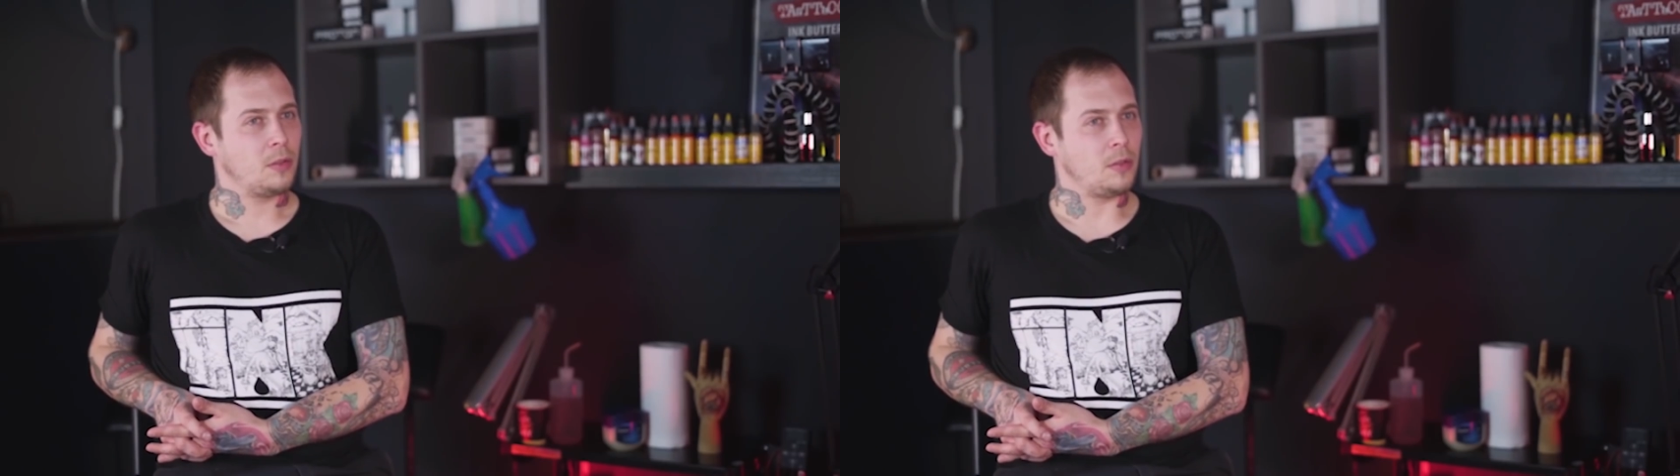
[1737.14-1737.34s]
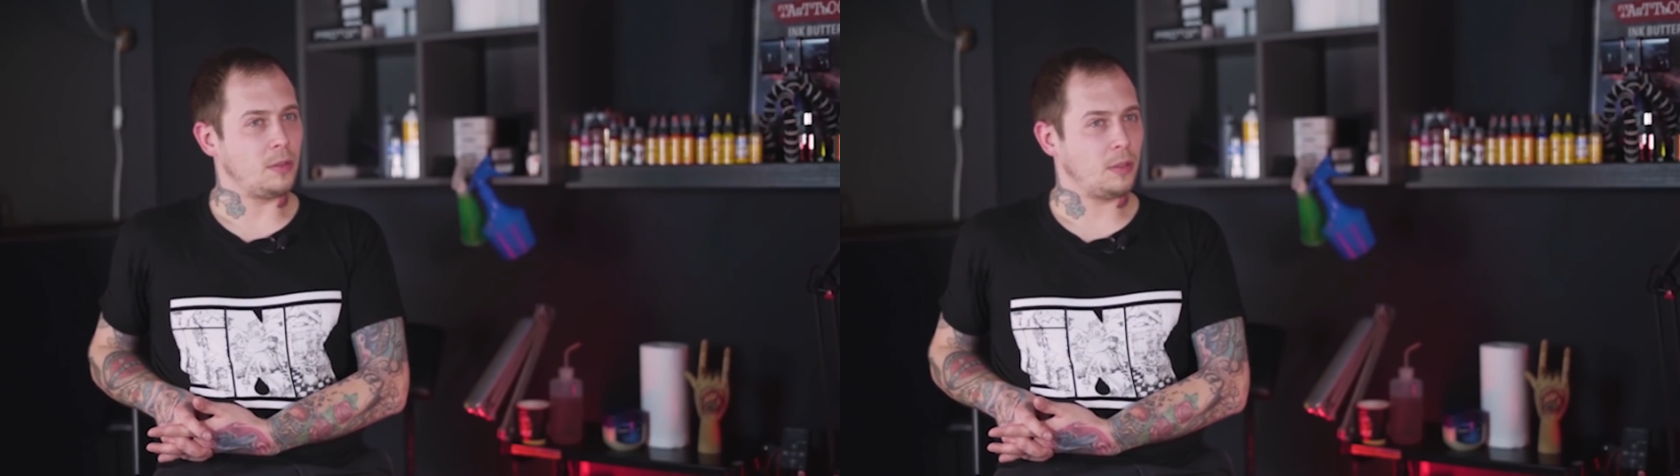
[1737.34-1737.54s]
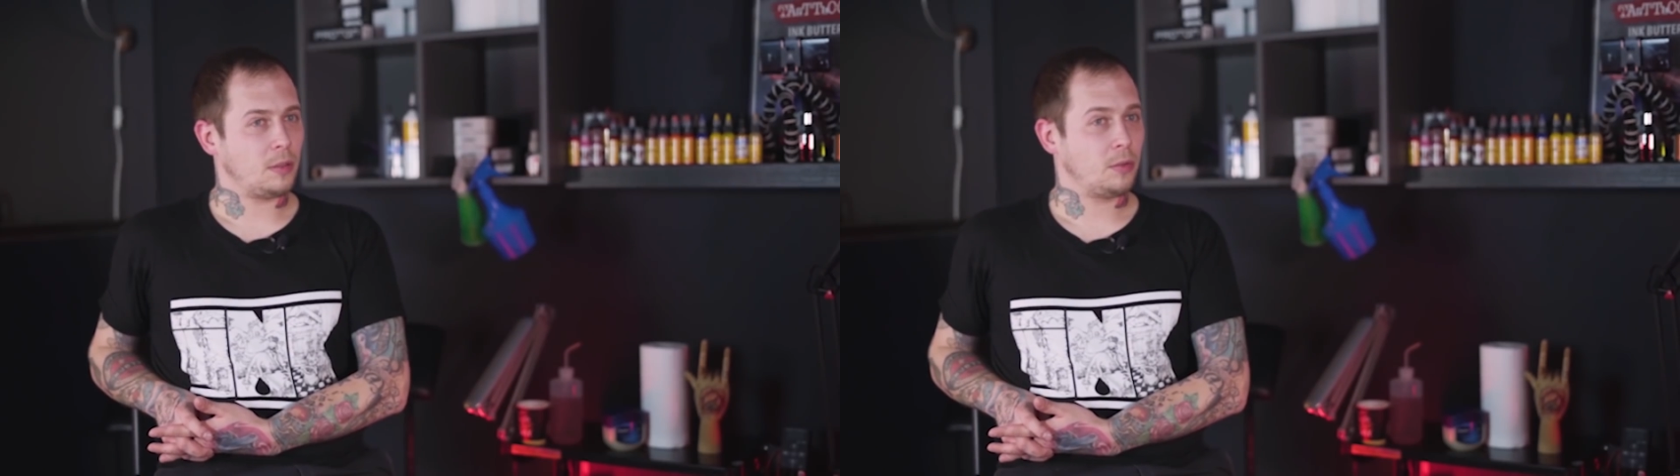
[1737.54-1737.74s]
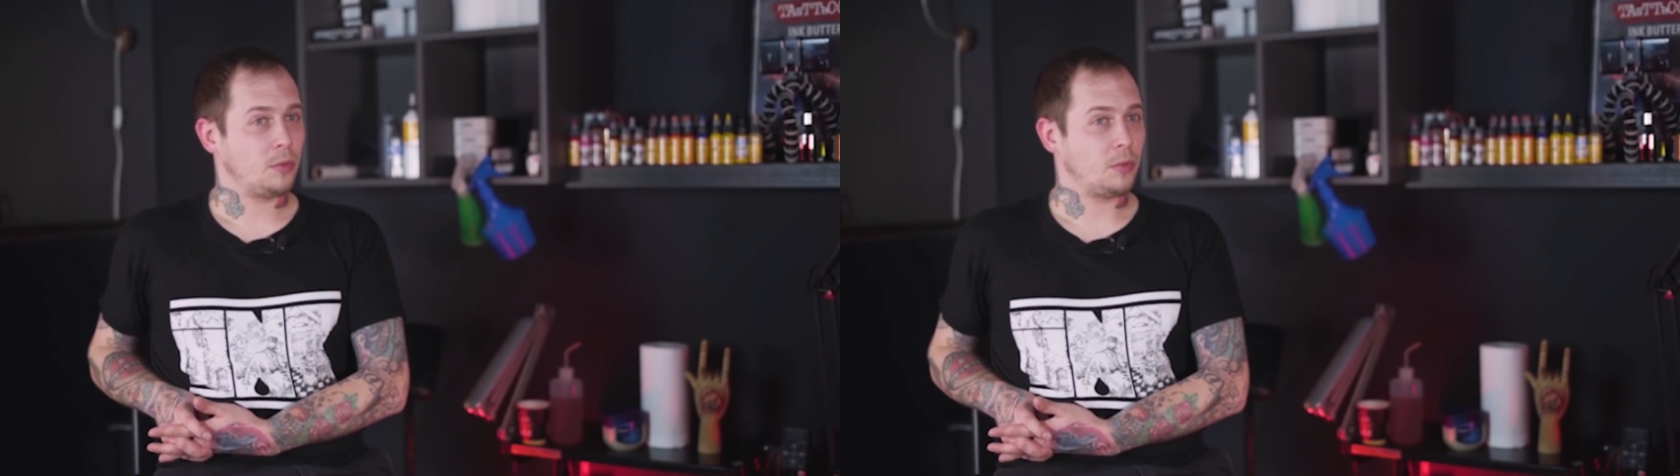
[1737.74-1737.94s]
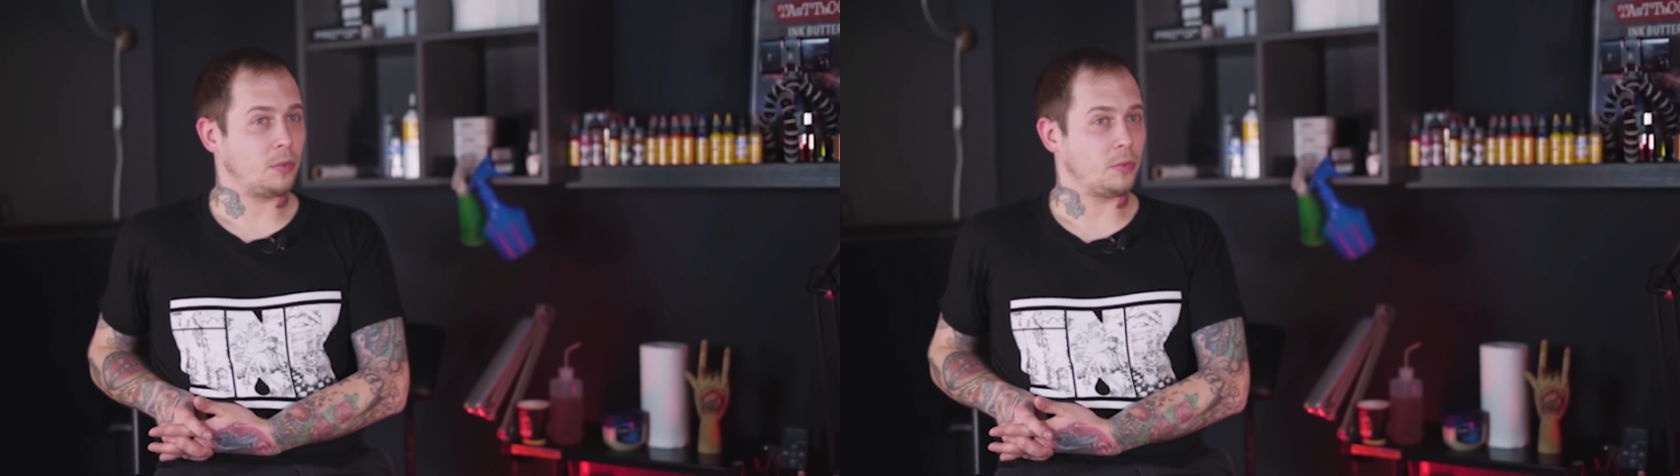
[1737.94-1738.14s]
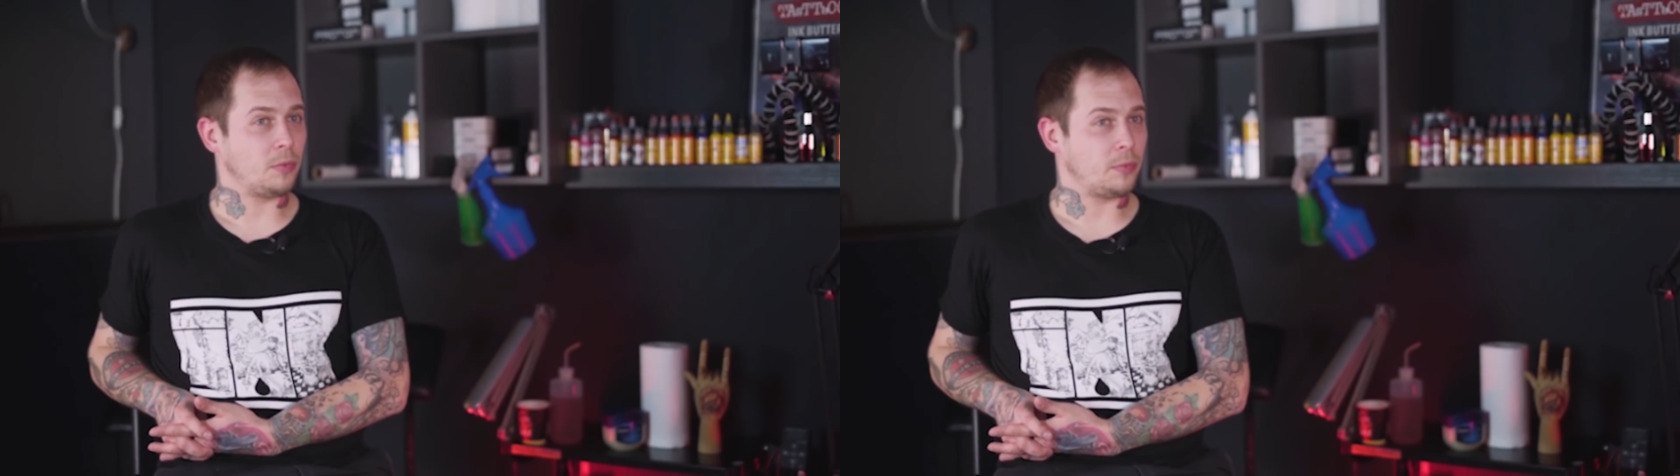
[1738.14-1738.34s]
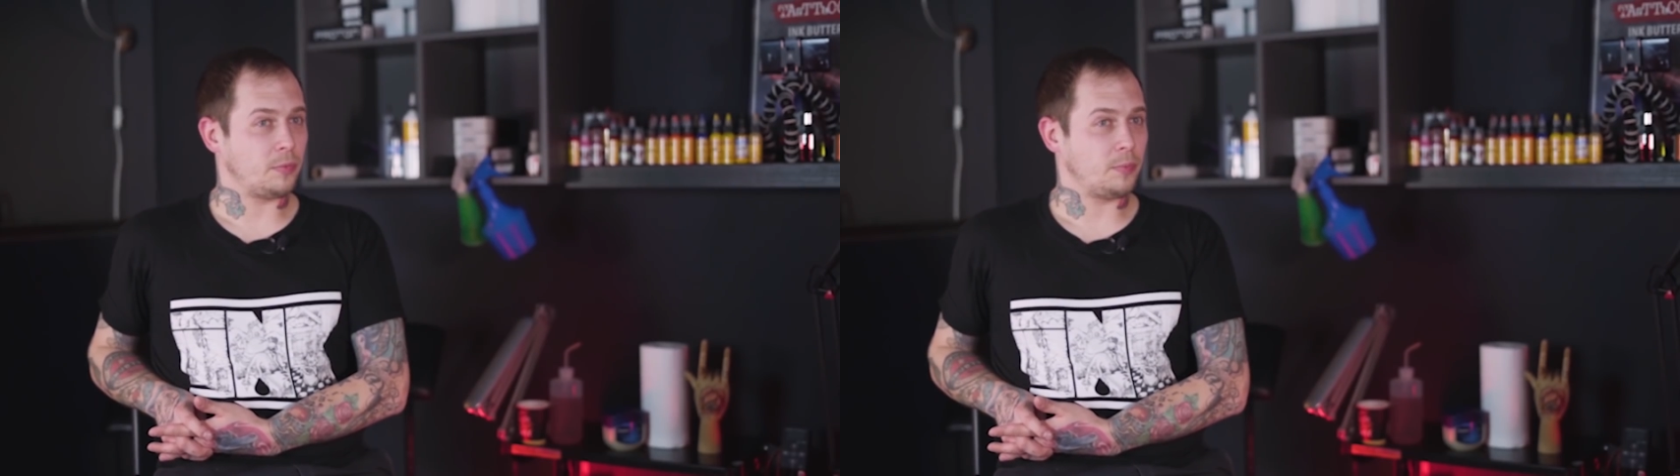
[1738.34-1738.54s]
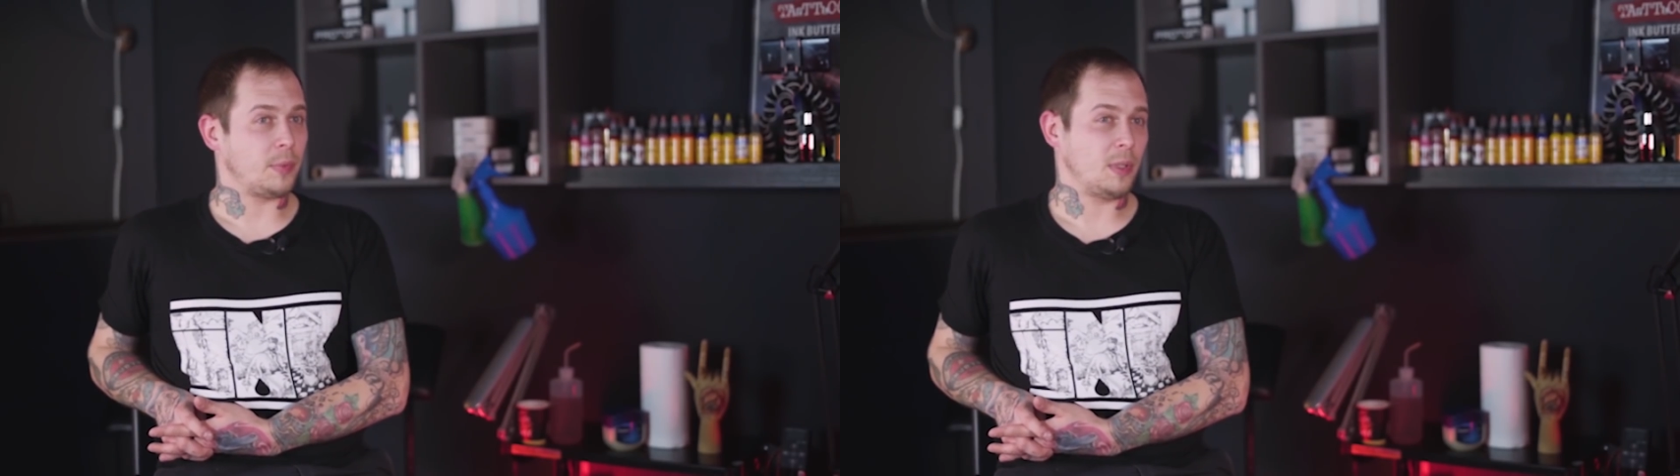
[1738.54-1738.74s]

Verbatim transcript: Делаю, в